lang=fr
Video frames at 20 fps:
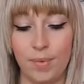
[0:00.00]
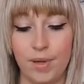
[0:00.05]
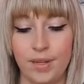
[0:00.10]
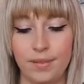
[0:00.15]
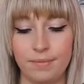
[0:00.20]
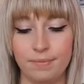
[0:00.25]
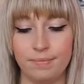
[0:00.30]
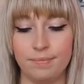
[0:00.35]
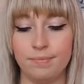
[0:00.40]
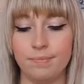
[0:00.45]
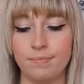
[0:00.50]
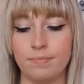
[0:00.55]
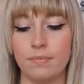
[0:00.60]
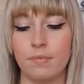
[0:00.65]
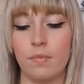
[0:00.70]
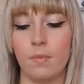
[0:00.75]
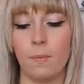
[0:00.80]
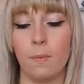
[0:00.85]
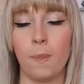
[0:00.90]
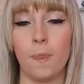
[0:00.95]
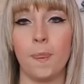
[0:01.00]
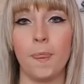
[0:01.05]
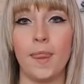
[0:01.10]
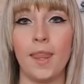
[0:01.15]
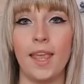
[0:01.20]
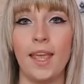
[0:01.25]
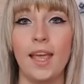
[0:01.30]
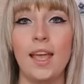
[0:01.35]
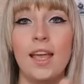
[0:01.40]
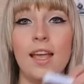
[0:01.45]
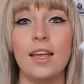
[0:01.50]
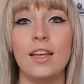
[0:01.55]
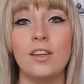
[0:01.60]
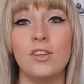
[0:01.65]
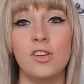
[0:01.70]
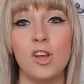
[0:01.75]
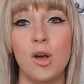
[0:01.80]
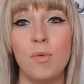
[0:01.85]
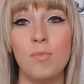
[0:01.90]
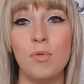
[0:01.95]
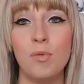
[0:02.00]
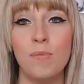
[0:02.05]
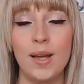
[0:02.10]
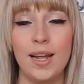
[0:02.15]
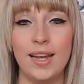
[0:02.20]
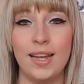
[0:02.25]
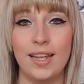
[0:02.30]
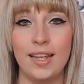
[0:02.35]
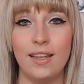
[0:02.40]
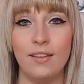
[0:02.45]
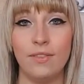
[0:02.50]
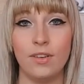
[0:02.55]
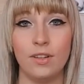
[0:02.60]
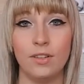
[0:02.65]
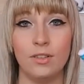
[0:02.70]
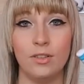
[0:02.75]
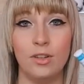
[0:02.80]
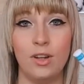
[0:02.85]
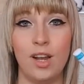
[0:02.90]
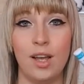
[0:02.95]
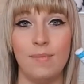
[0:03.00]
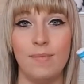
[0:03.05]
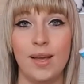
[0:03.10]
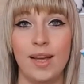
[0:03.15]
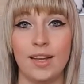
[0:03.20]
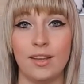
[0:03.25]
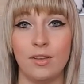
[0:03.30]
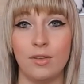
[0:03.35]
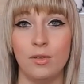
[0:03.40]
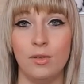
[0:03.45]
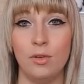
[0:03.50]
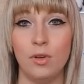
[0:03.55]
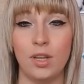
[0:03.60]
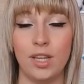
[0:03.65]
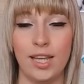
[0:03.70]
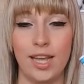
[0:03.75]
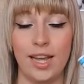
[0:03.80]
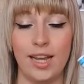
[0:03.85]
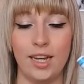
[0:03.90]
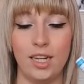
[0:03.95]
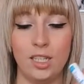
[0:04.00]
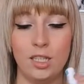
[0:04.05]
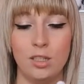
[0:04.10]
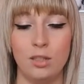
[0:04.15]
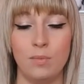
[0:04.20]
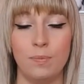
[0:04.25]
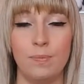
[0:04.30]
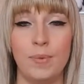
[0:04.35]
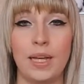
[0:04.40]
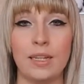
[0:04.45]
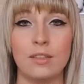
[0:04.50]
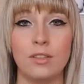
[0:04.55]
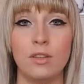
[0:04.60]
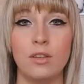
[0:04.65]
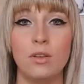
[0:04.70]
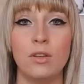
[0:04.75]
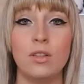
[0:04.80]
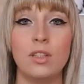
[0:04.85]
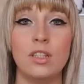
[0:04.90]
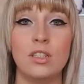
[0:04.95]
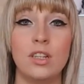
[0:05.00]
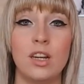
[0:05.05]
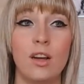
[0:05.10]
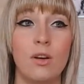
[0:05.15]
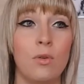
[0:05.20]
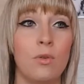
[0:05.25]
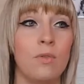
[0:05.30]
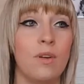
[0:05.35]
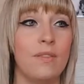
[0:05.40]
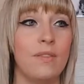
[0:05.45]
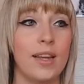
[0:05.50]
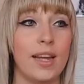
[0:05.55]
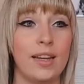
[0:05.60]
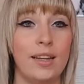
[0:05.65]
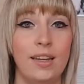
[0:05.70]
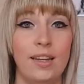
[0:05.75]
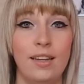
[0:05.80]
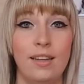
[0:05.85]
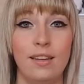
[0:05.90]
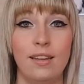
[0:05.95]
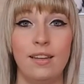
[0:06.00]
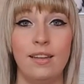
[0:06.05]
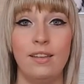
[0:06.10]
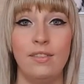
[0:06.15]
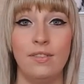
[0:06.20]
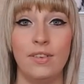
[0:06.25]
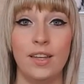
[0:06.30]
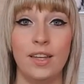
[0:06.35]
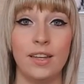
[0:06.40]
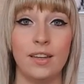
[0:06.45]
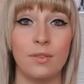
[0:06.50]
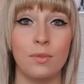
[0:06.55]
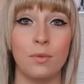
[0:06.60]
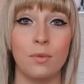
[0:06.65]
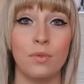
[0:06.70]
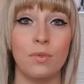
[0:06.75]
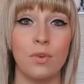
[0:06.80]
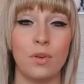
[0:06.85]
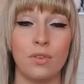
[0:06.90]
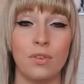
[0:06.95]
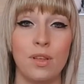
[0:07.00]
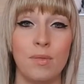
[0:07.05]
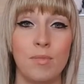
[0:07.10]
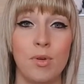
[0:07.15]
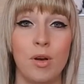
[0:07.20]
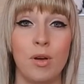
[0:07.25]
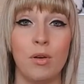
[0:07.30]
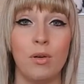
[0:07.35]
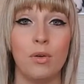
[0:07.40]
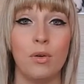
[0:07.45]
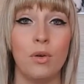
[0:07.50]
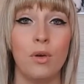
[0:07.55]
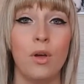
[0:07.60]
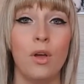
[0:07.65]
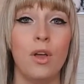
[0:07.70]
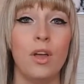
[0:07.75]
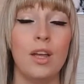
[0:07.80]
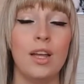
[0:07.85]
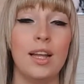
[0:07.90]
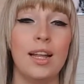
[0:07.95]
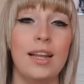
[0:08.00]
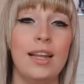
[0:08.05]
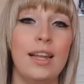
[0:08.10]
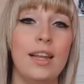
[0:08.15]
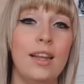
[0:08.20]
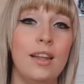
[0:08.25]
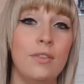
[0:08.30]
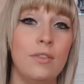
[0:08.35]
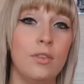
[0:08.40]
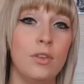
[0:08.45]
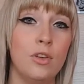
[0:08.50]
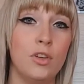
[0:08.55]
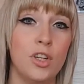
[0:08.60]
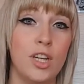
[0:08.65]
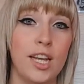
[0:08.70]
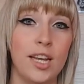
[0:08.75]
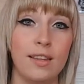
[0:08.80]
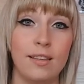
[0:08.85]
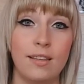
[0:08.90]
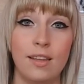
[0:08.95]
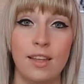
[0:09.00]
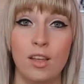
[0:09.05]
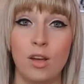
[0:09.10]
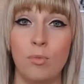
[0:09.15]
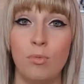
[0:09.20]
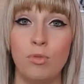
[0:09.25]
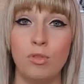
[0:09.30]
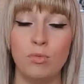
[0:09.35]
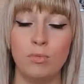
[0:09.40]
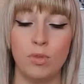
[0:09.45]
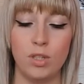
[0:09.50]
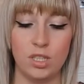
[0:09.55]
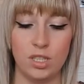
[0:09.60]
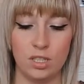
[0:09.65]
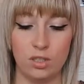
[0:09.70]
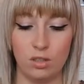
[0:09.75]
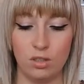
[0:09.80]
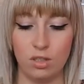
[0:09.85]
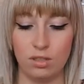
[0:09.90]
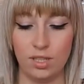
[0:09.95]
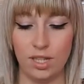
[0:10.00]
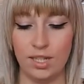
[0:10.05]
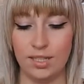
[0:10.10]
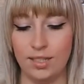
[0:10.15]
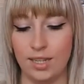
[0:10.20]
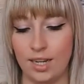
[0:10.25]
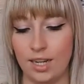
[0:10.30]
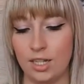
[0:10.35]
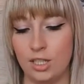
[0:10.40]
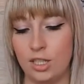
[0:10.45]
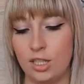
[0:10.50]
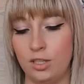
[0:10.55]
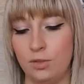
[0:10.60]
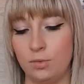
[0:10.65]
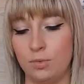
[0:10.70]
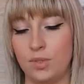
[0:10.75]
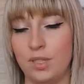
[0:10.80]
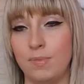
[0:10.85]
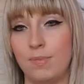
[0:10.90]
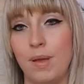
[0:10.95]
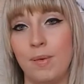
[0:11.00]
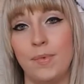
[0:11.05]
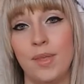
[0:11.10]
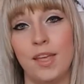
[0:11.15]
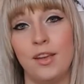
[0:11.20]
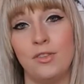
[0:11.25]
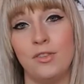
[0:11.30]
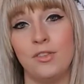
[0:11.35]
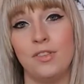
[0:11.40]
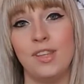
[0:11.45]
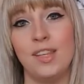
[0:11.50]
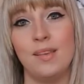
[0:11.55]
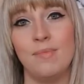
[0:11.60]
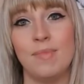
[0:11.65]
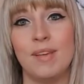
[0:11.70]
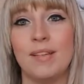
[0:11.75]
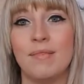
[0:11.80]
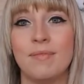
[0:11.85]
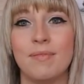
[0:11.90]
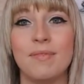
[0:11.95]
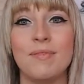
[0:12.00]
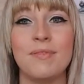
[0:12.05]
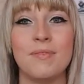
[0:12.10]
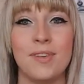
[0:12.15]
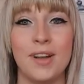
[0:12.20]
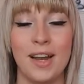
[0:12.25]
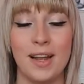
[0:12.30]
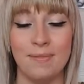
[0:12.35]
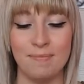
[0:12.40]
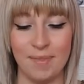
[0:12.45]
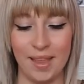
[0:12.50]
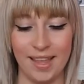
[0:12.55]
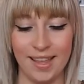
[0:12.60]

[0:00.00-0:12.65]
pas. J'ai un baume à lèvres de la marque Uriage parce que déjà on va vers l'hiver donc forcément euh, les lèvres se gercent et en plus moi j'ai tendance à les arracher donc c'est pas bien je sais mais voilà.